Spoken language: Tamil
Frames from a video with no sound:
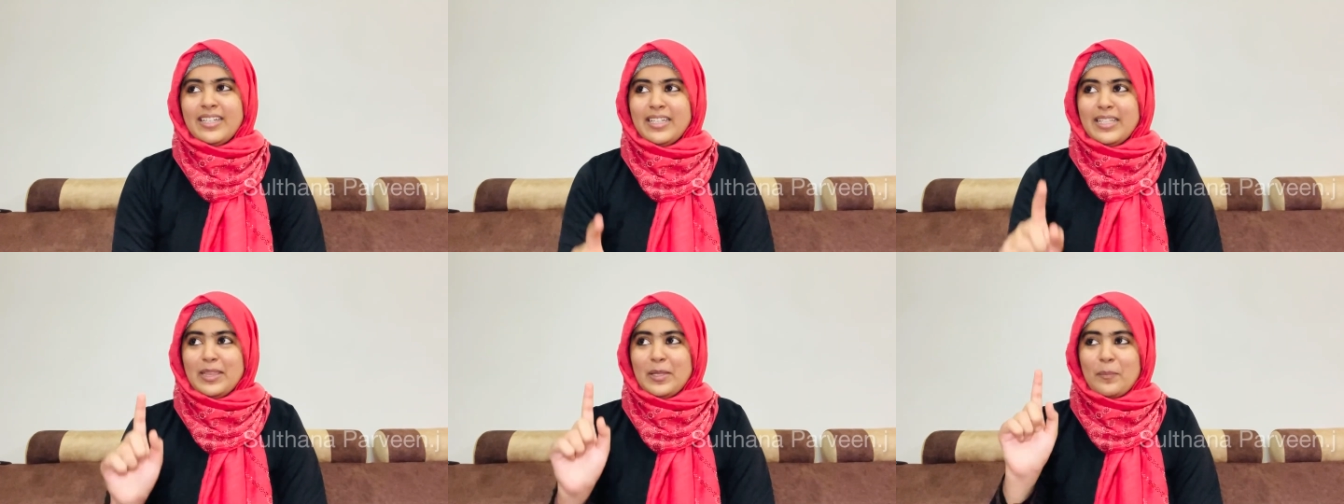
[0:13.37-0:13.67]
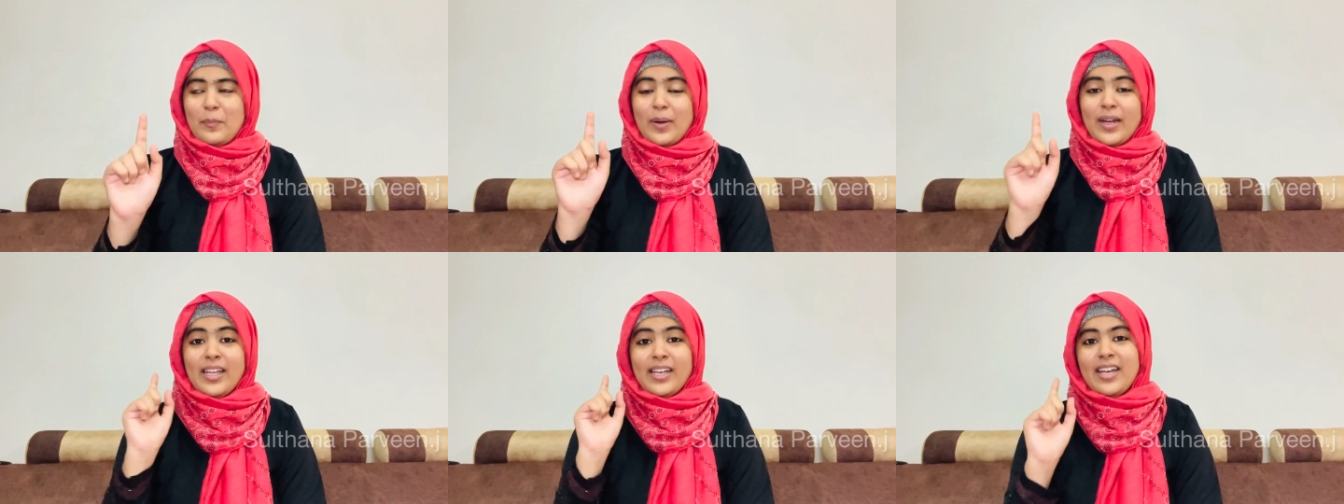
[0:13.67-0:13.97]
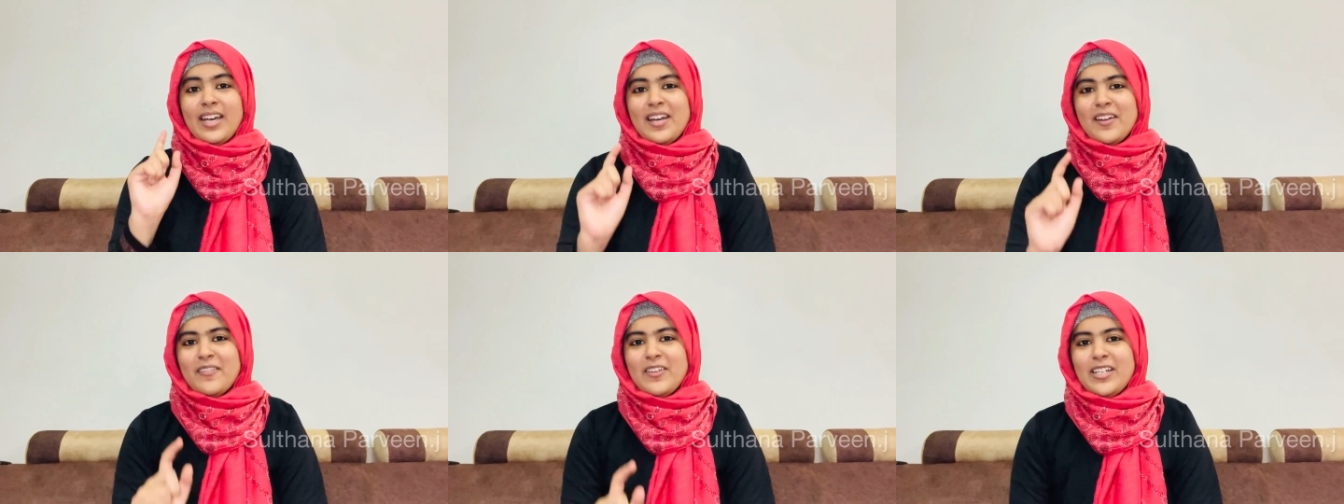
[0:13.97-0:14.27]
இந்த
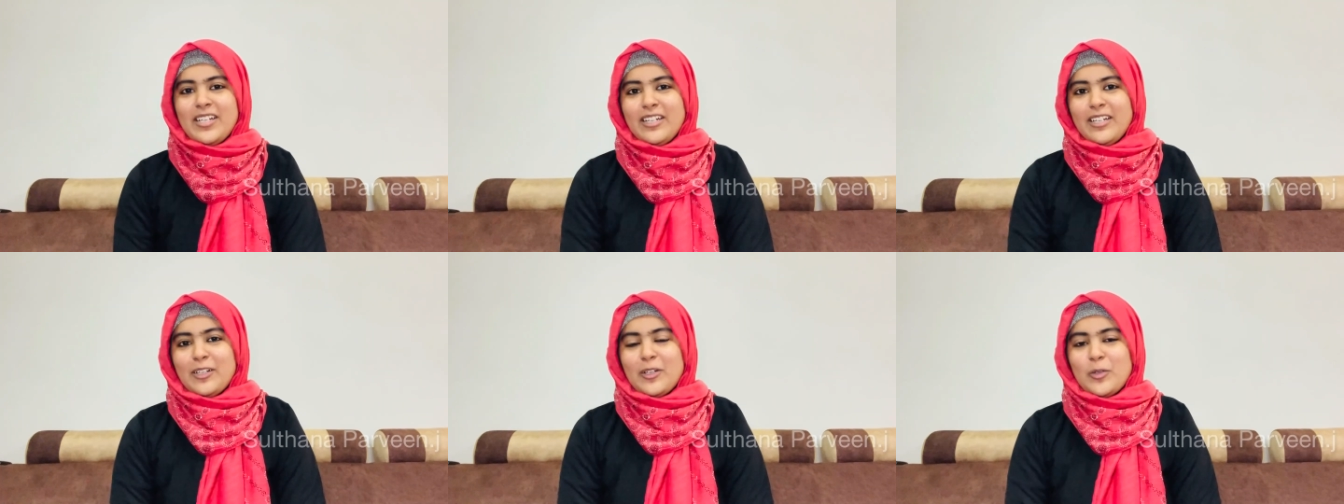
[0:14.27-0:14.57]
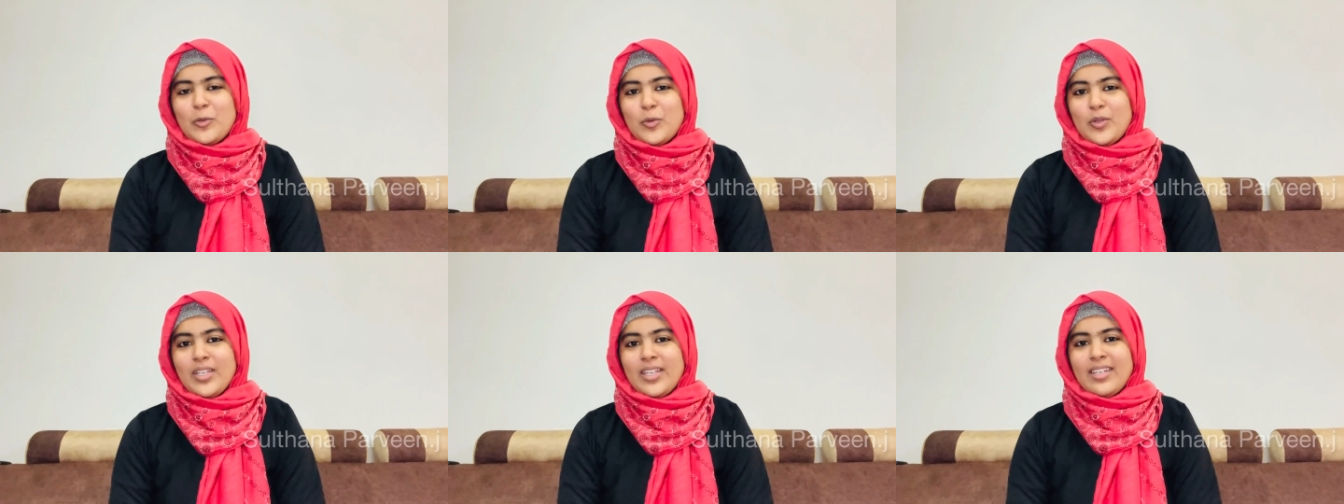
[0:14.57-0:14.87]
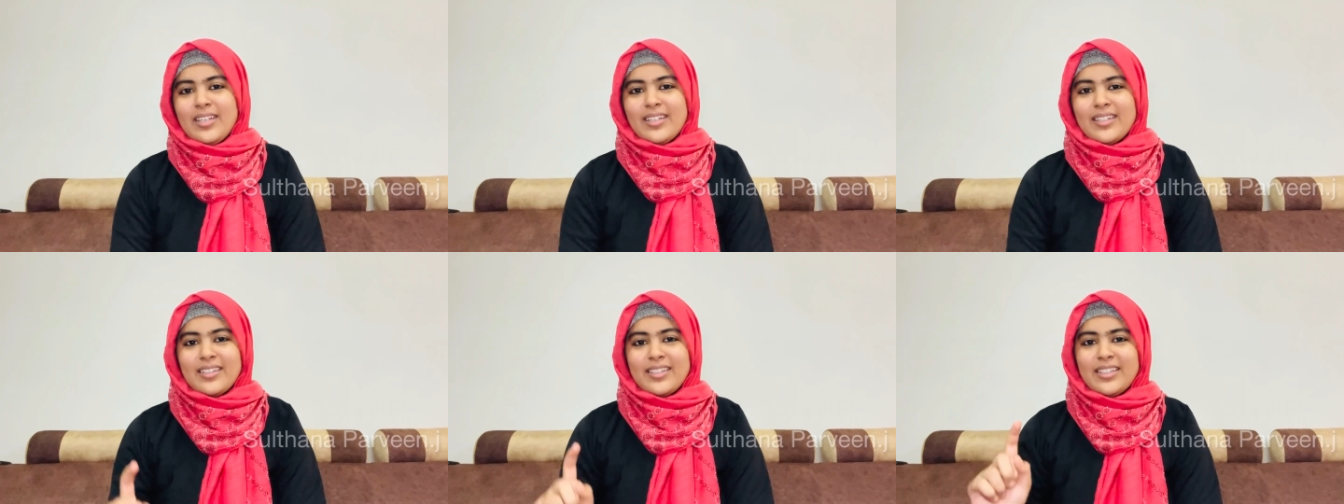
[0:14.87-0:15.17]
பணக்கார வீட்டில் இருக்கக்கூடிய
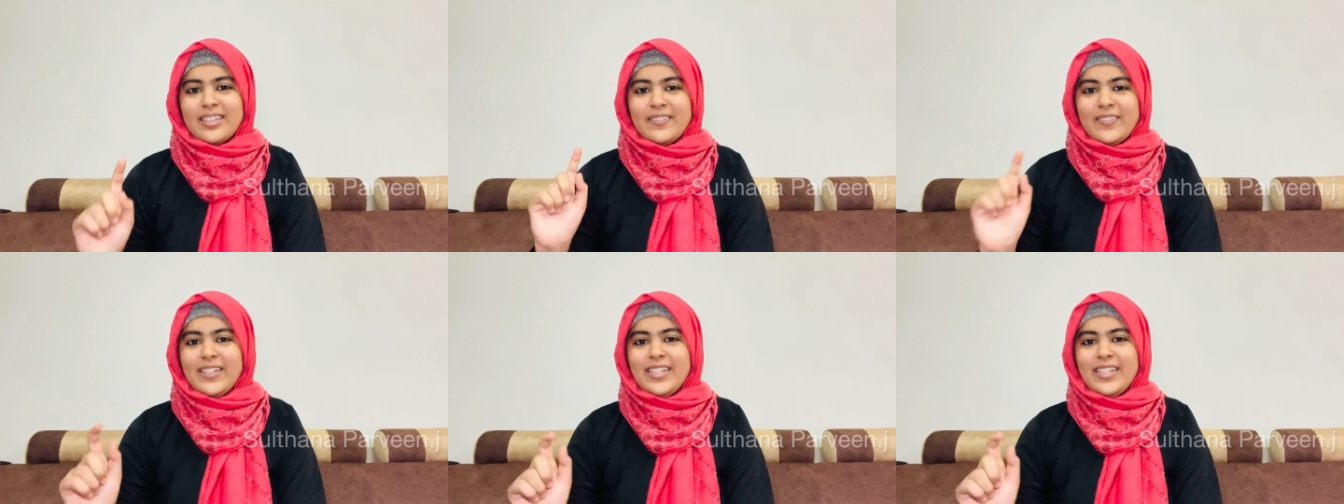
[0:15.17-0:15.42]
அந்த